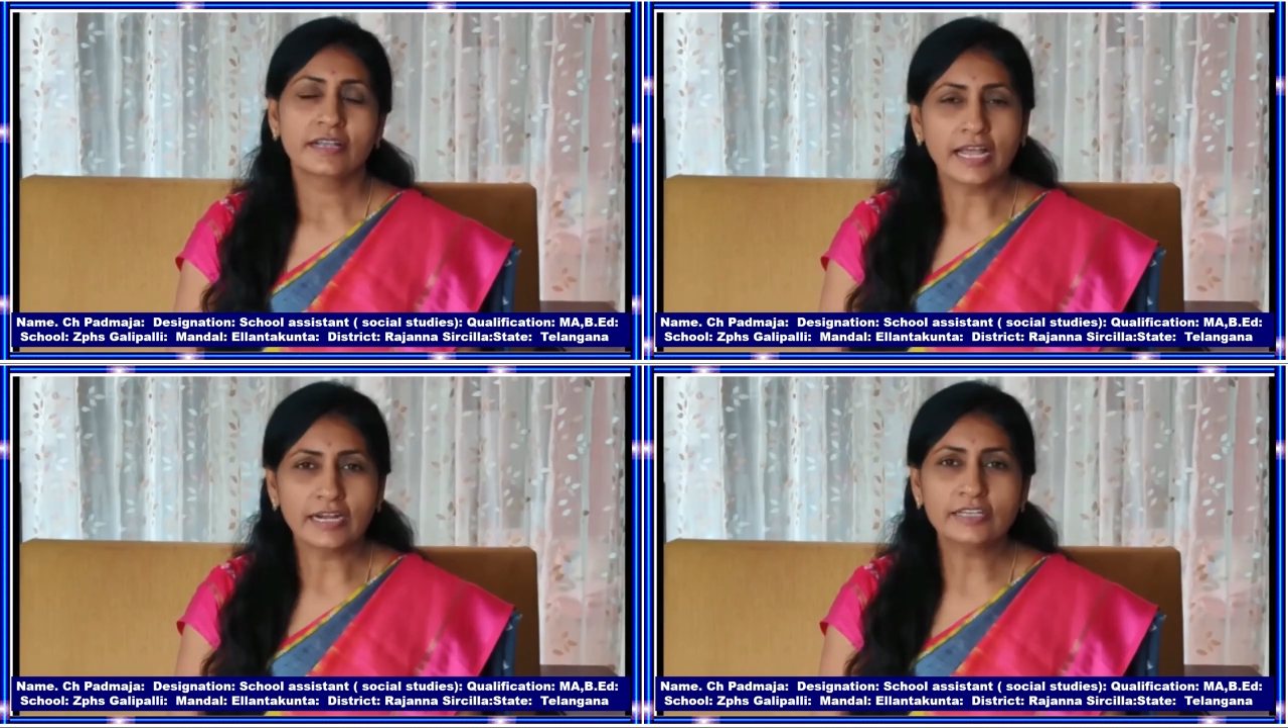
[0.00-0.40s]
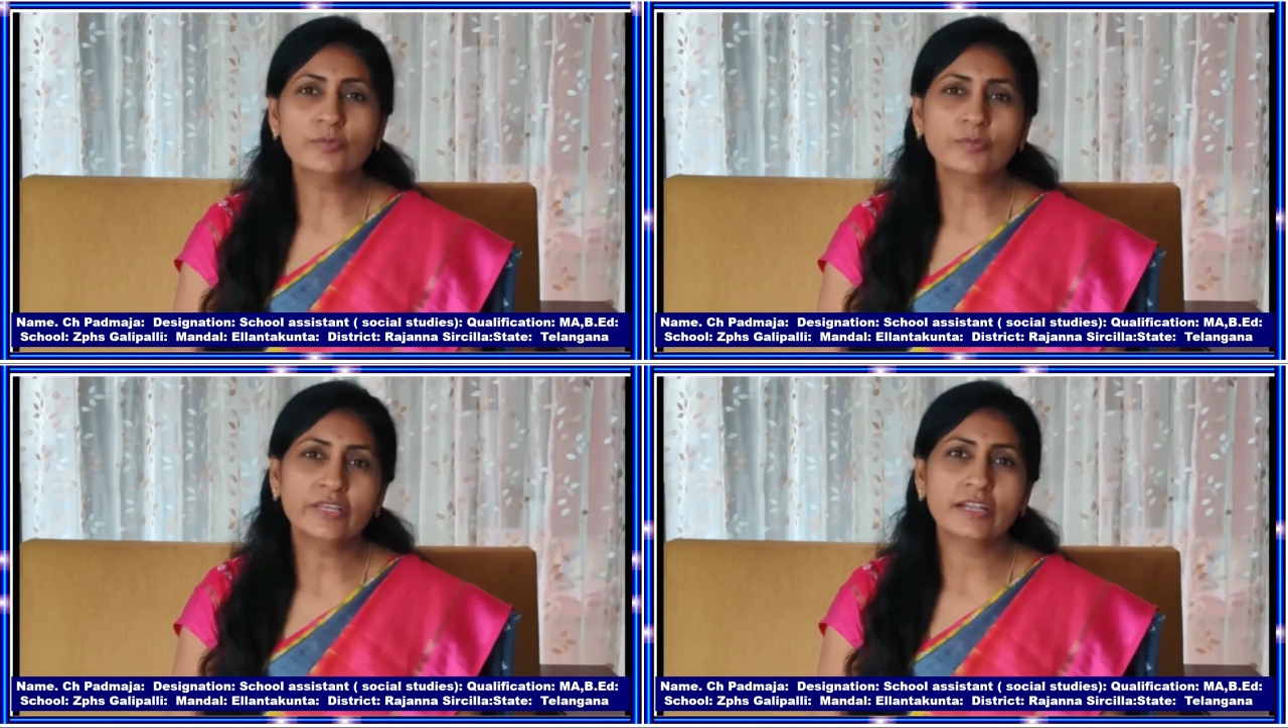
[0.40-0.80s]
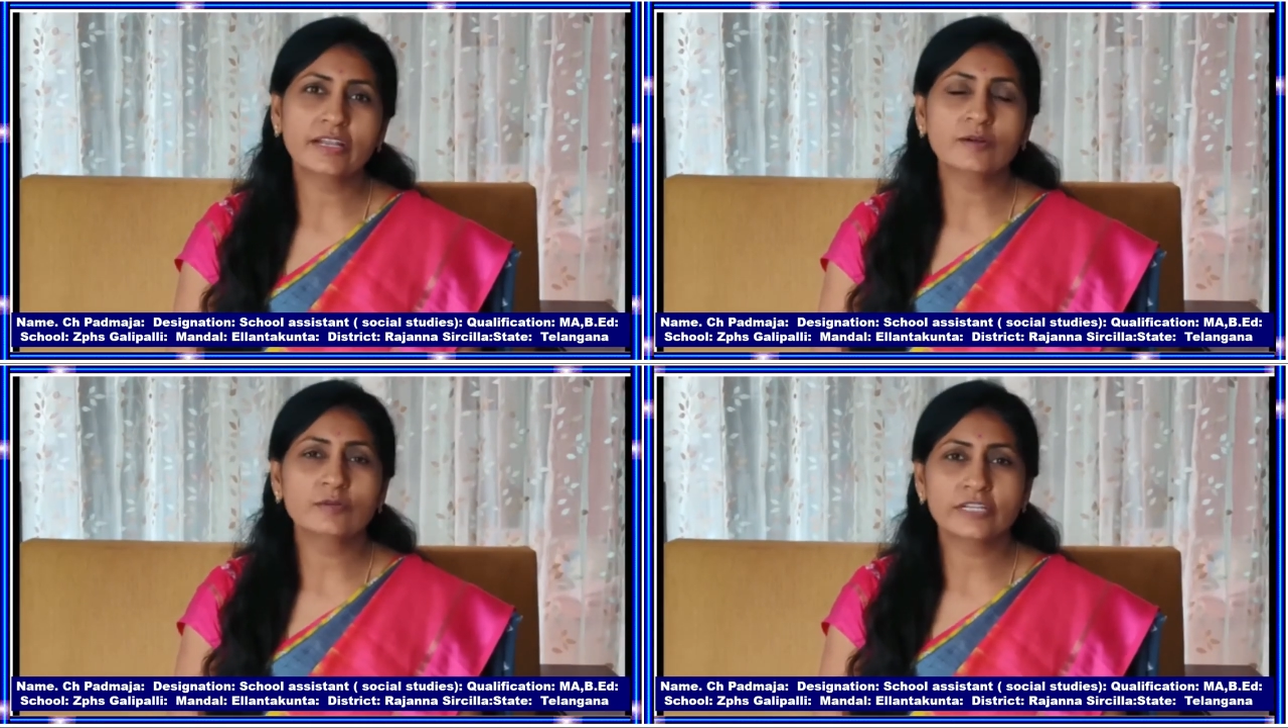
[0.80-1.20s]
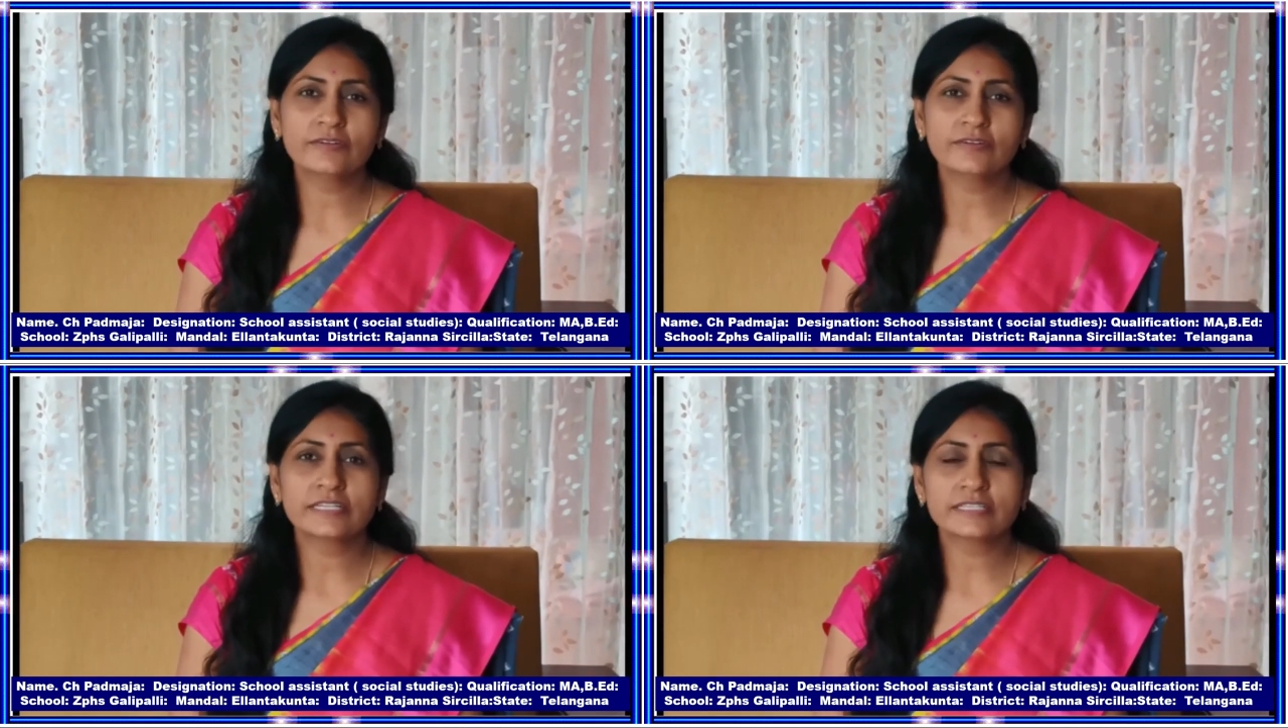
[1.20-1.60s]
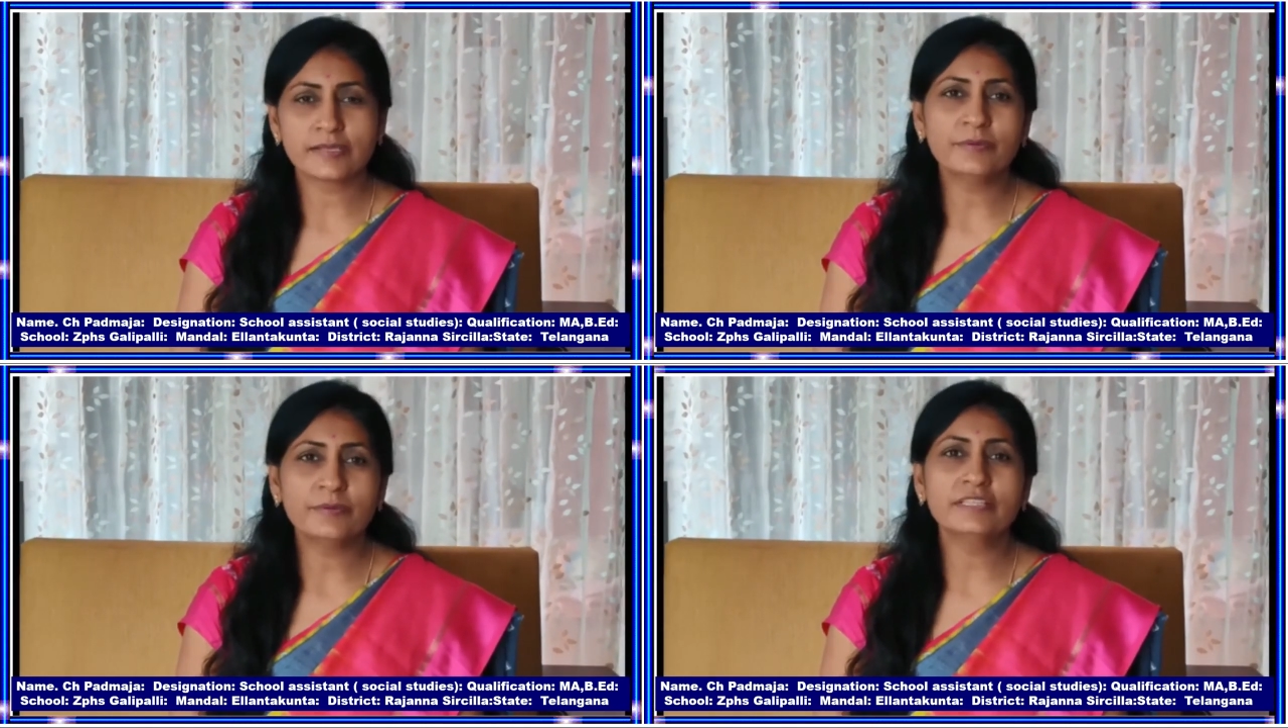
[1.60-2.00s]
లాక్డౌన్ పీరియడ్లో ఉండేటువంటి
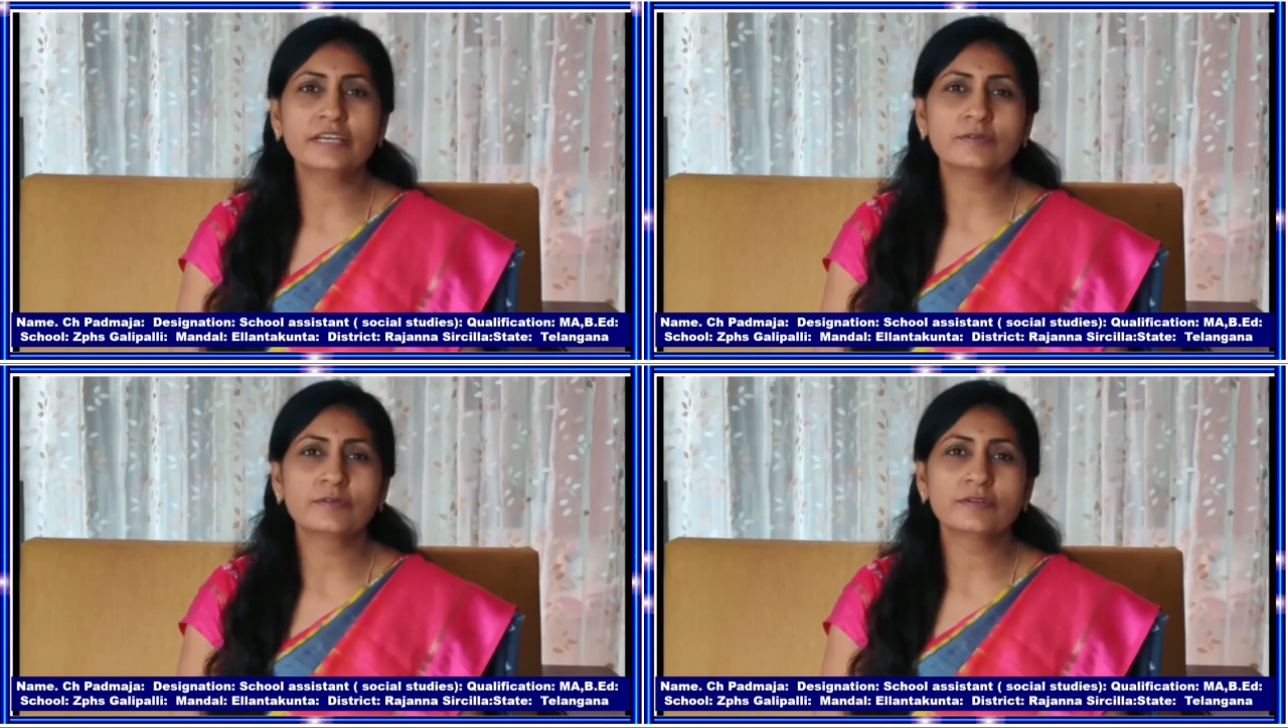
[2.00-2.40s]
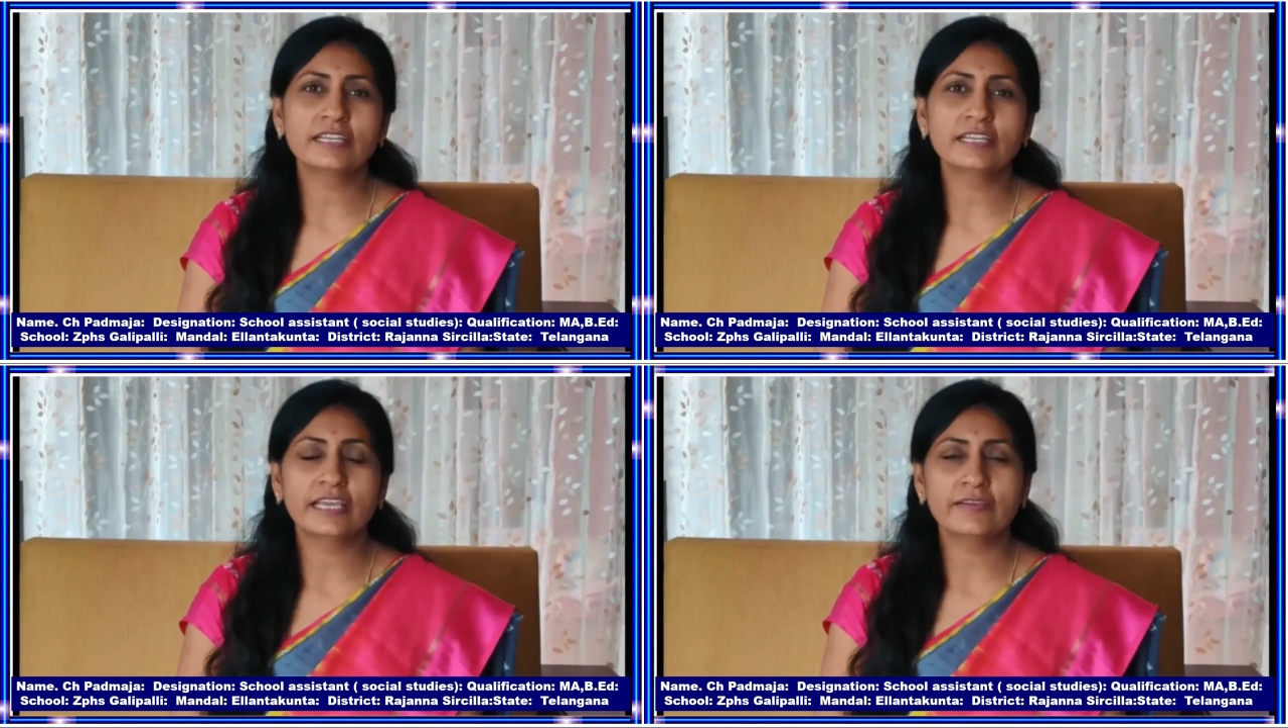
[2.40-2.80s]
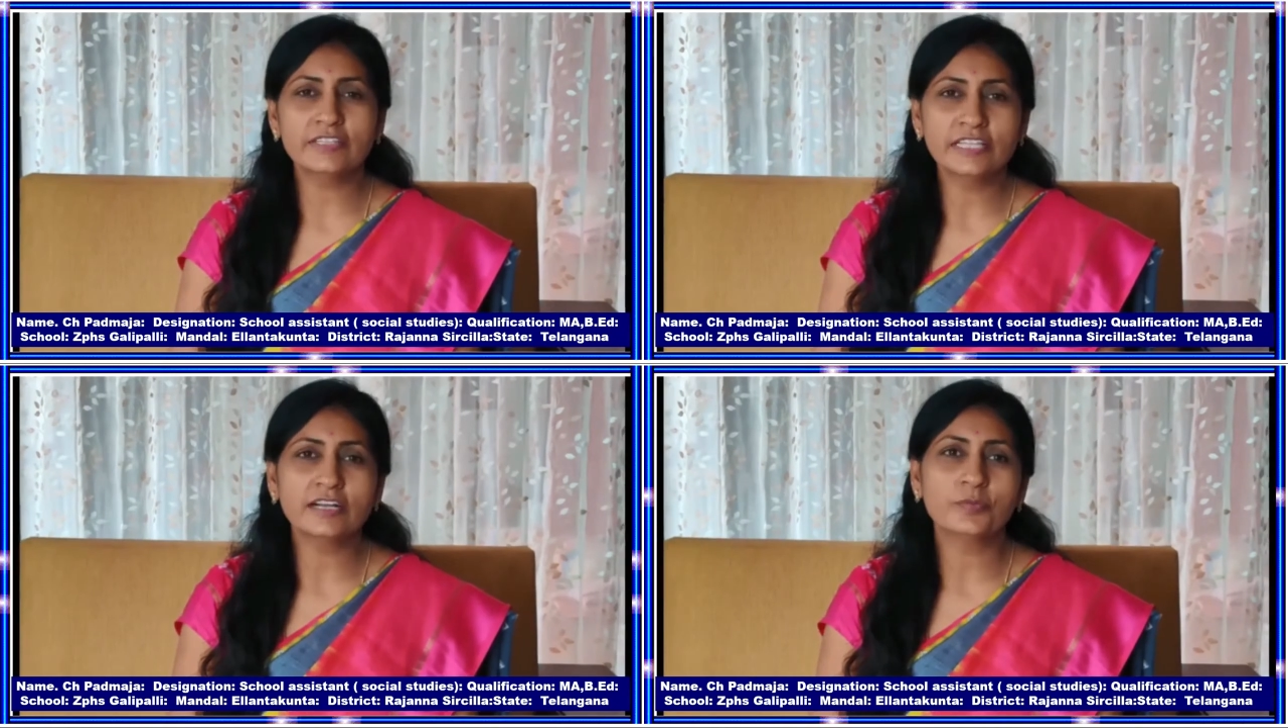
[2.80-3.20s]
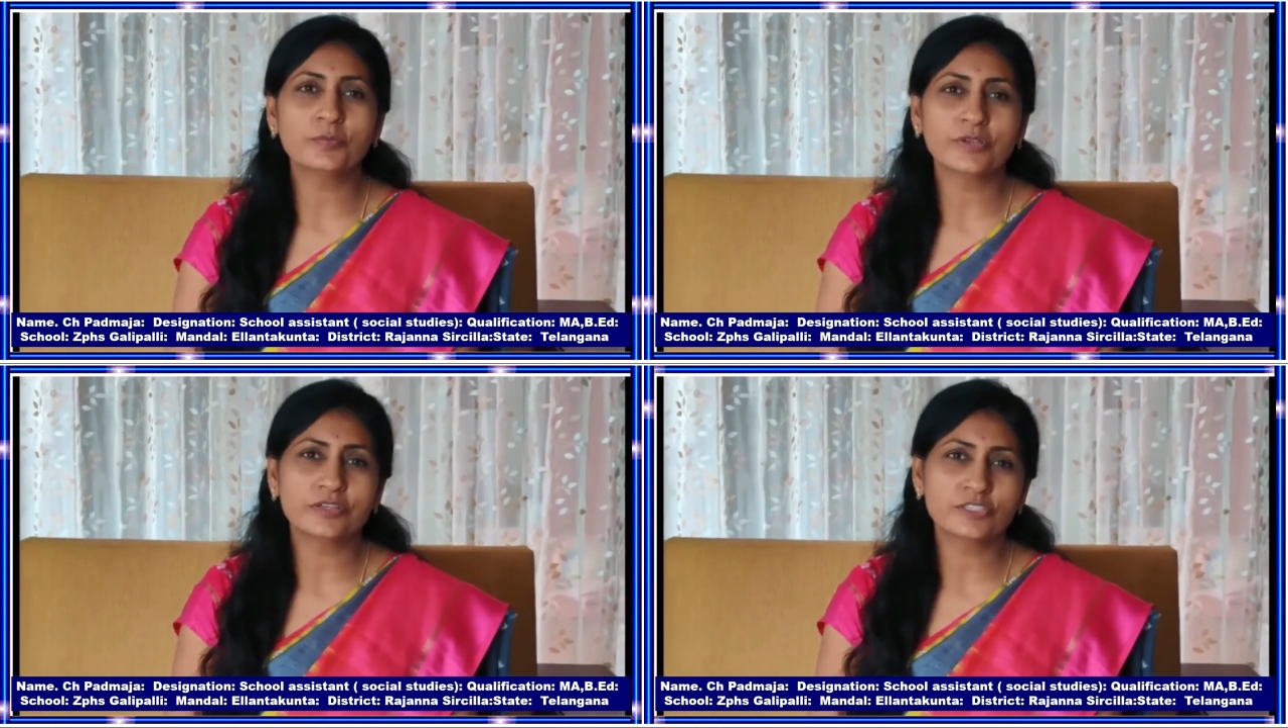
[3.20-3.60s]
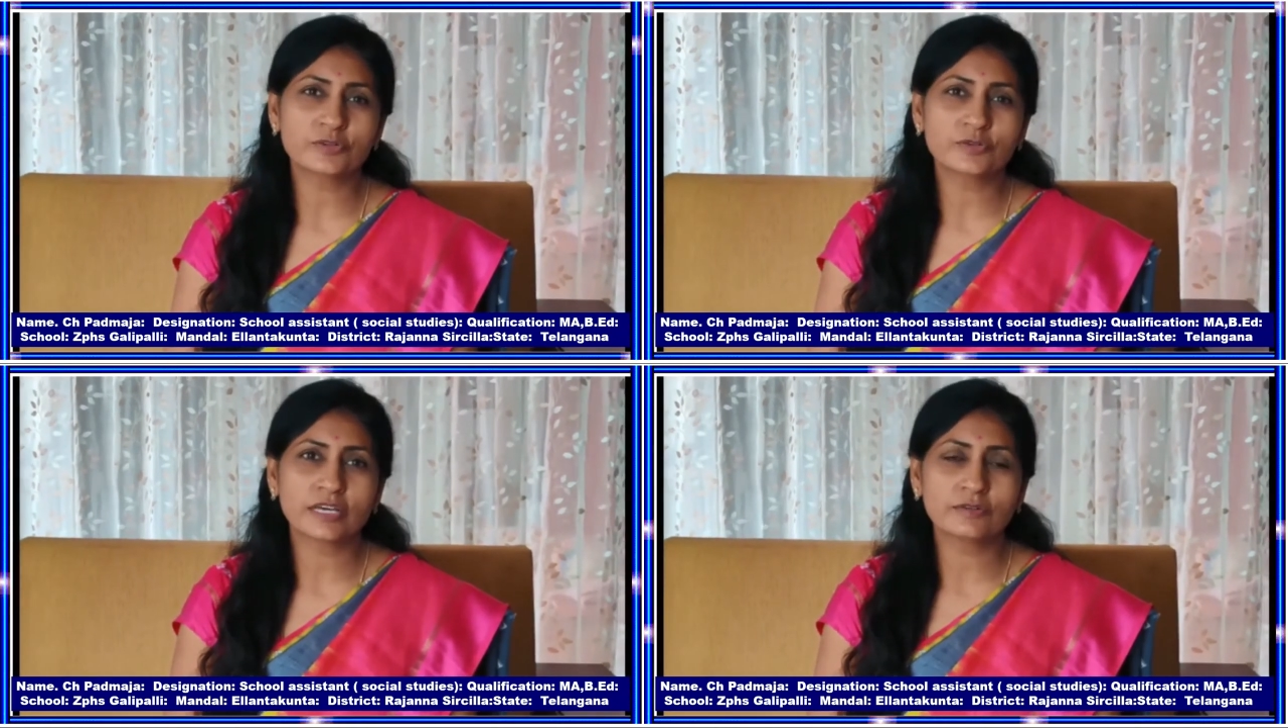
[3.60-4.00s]
సమయం అంతా కూడా నేను ఏ విధంగా
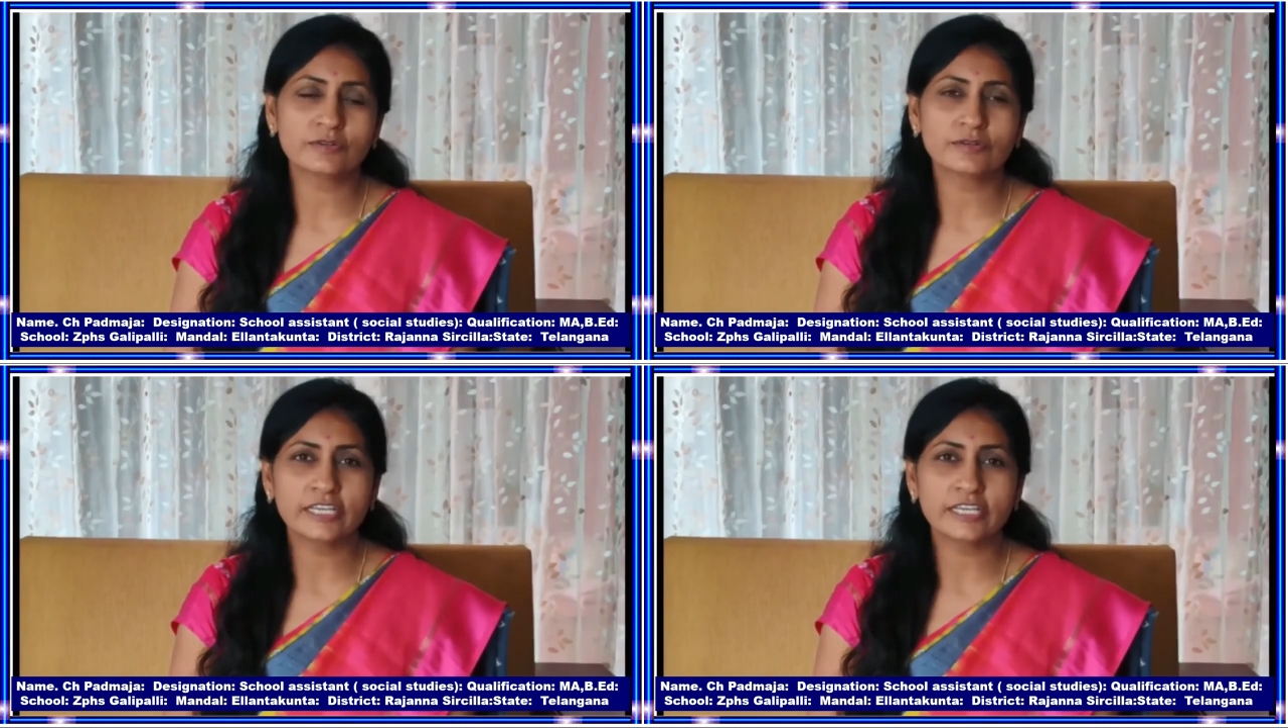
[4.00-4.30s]
ఉపయోగించుకున్నానో